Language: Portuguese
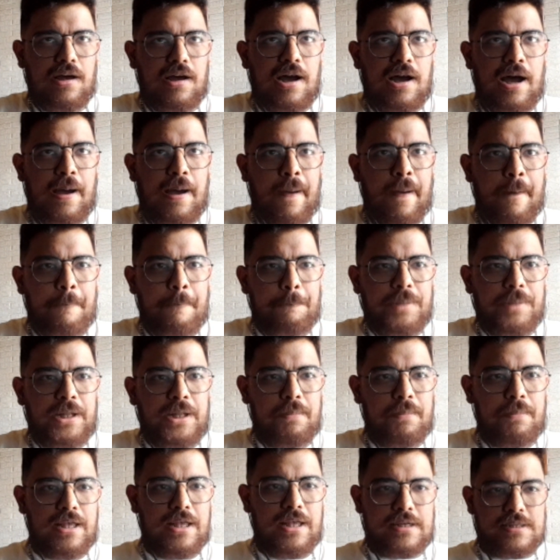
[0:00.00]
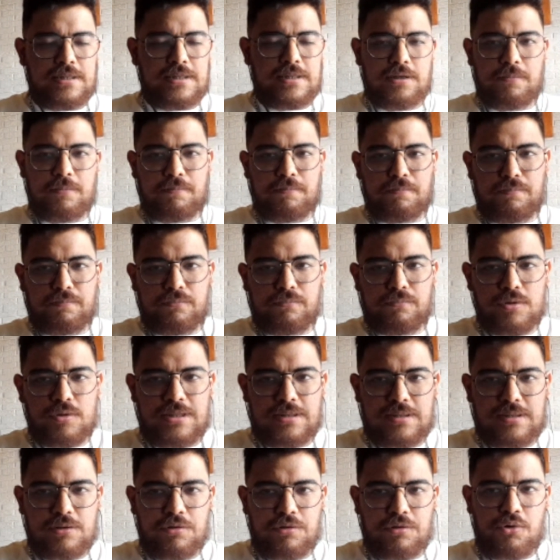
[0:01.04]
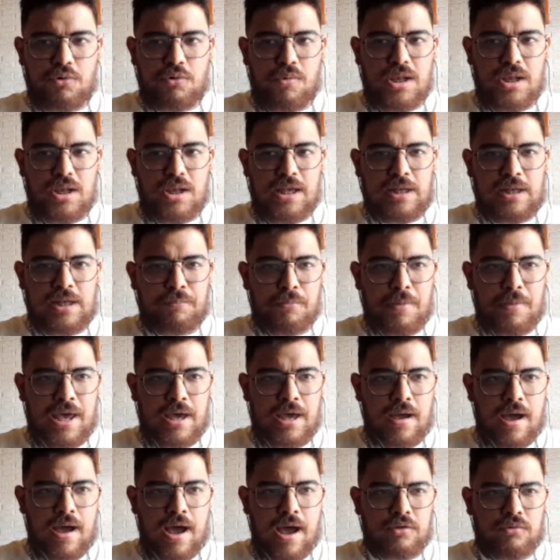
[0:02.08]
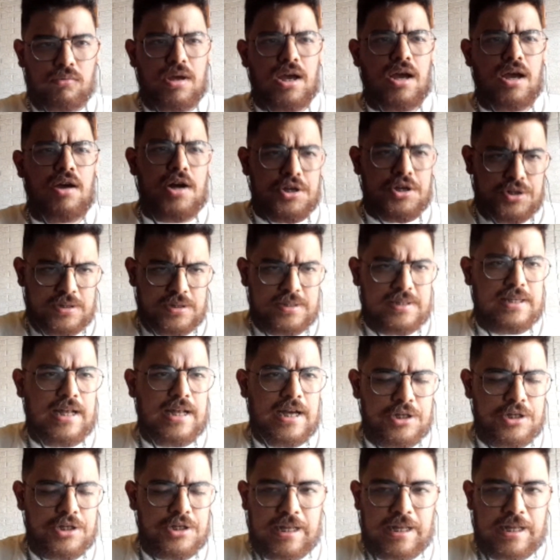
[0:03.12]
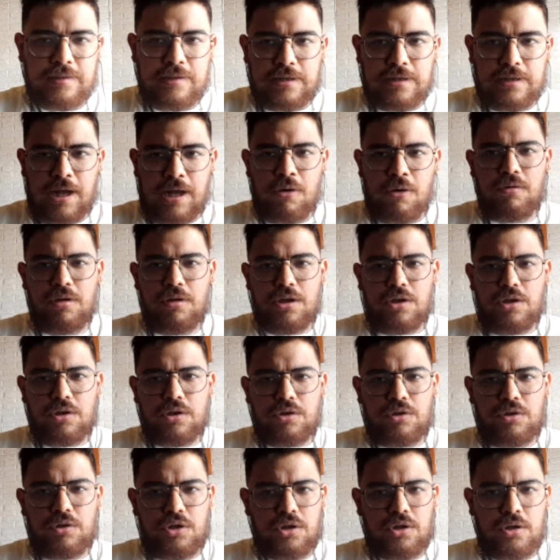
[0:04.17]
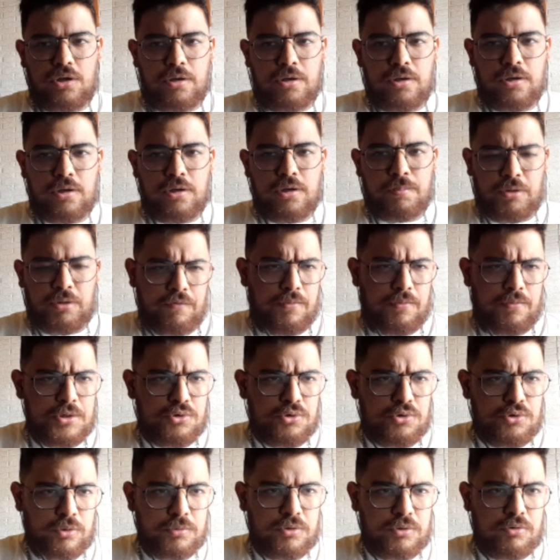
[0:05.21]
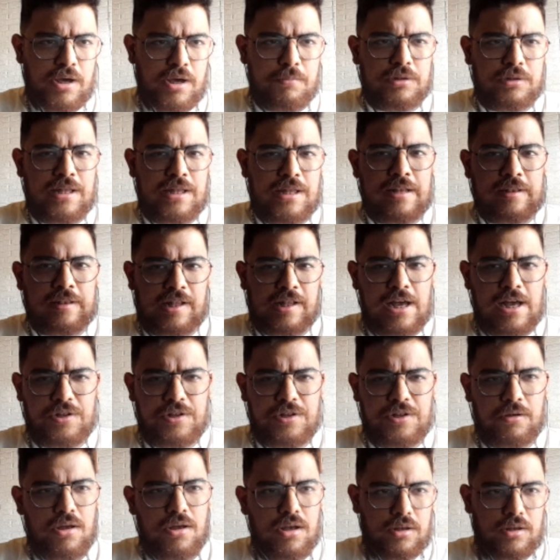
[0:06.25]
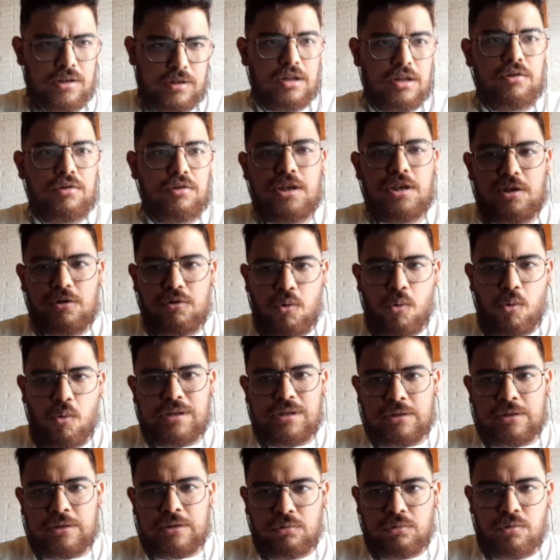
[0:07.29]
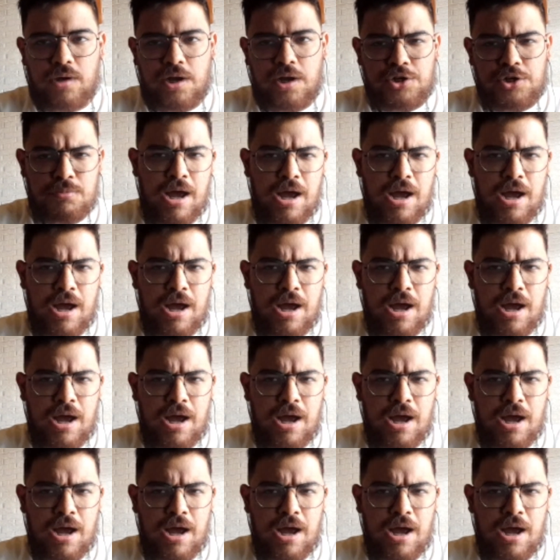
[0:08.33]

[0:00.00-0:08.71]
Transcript: a primeira assim, posição que eu olharia para o mercado, é, eu acho que seria a de lateral, que provavelmente o clube do Remo está atrás, né? Tanto que contratou o Lucas